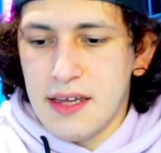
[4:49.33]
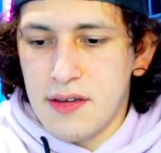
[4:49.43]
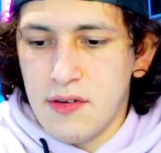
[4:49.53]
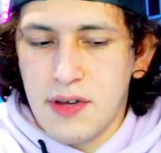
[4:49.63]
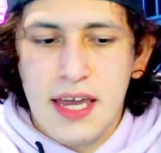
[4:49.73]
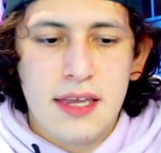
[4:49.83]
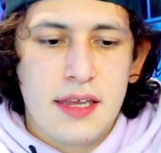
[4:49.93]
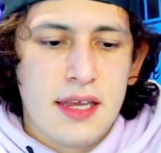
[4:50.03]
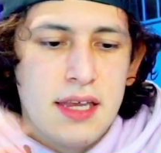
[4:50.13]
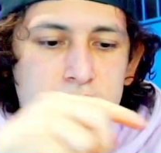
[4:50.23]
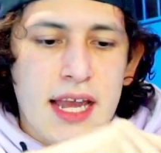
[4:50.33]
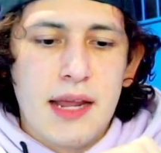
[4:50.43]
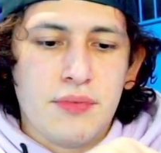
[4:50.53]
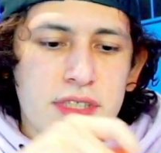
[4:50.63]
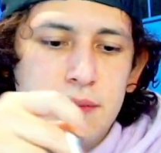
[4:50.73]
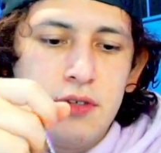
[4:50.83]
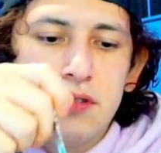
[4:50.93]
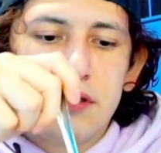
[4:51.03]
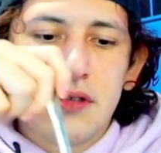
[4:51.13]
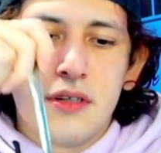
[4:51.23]
¿Ok? Ya le pusimos
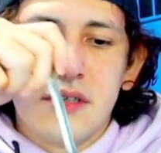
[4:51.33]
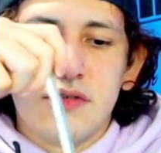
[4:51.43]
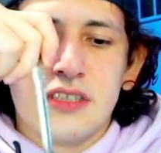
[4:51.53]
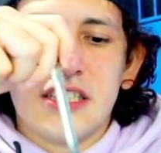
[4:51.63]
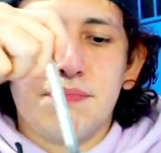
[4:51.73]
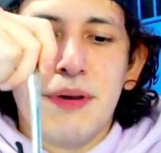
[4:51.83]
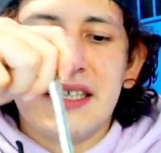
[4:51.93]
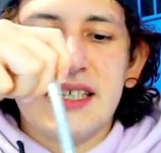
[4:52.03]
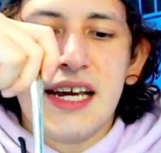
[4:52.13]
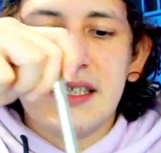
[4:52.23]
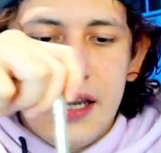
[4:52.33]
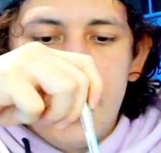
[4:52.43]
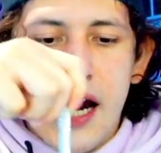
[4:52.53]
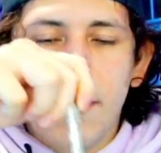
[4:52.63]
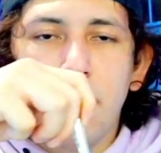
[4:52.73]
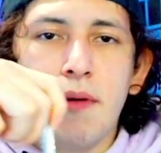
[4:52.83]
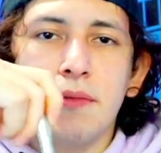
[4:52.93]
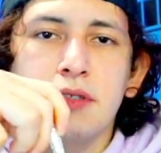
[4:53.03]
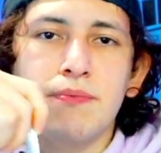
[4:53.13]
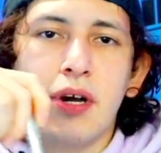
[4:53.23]
sus especias, la
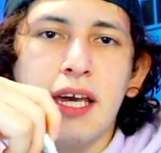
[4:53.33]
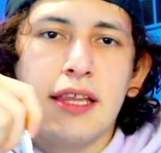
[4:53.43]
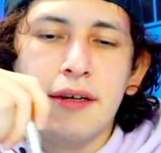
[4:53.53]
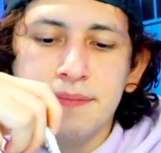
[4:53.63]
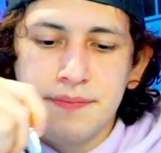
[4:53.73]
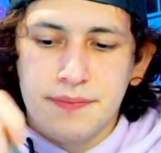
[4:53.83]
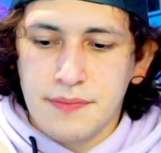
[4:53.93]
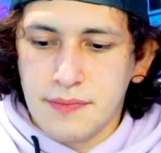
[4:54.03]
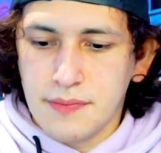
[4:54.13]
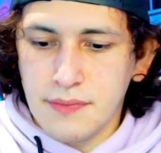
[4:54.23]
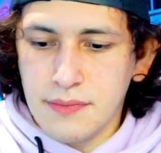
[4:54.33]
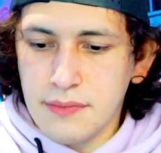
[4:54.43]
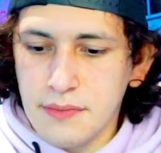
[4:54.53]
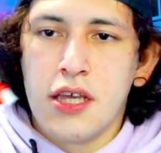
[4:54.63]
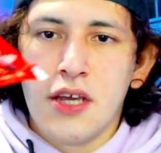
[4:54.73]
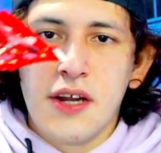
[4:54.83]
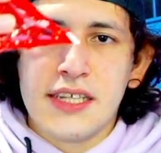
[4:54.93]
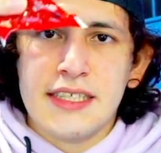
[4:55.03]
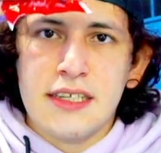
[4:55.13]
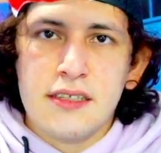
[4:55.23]
revolvemos un poquito y ahora
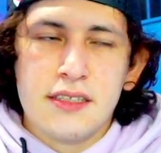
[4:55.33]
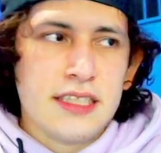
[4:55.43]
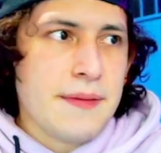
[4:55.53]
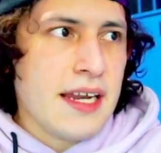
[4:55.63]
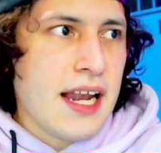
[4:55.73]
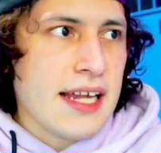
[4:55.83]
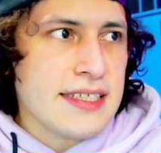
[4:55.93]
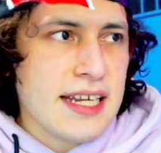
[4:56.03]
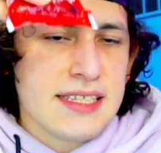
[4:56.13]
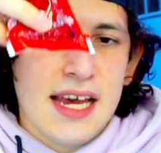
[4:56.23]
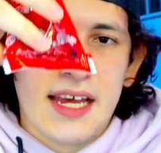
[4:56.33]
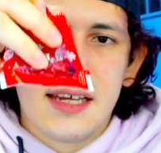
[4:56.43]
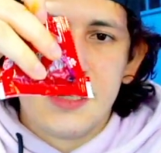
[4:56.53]
sí se viene la salsa.